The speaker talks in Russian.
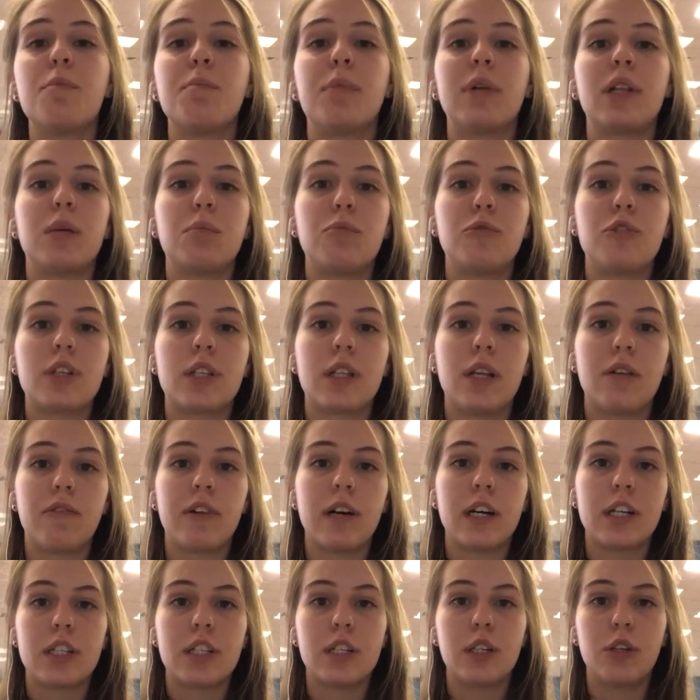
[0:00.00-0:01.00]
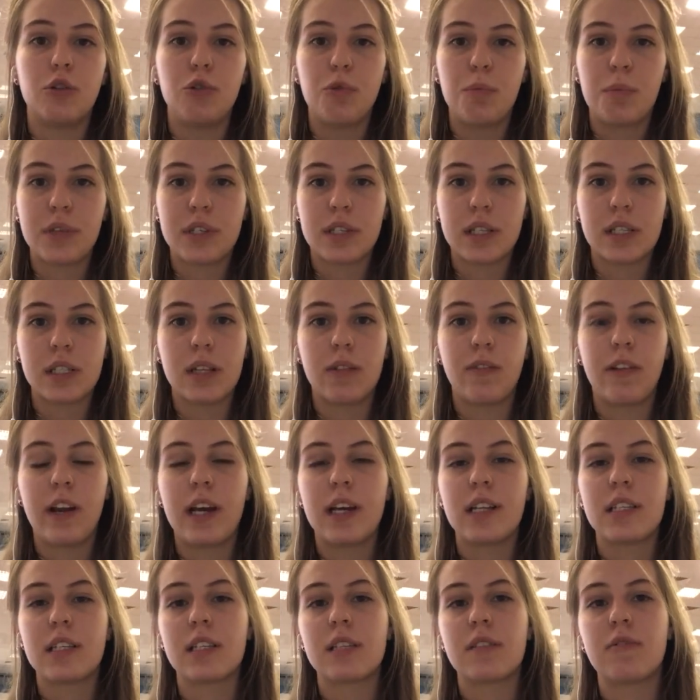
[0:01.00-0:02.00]
потому что в каждой группе
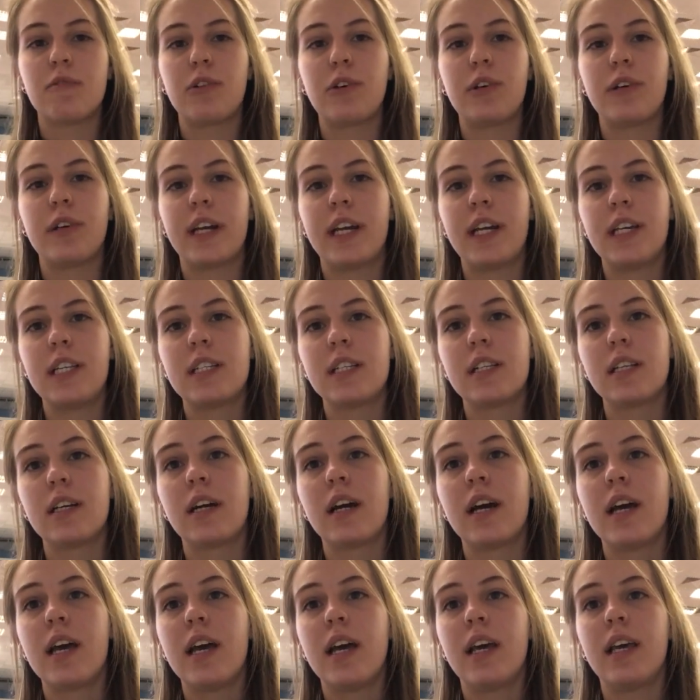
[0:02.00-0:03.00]
составляется свой рейтинг,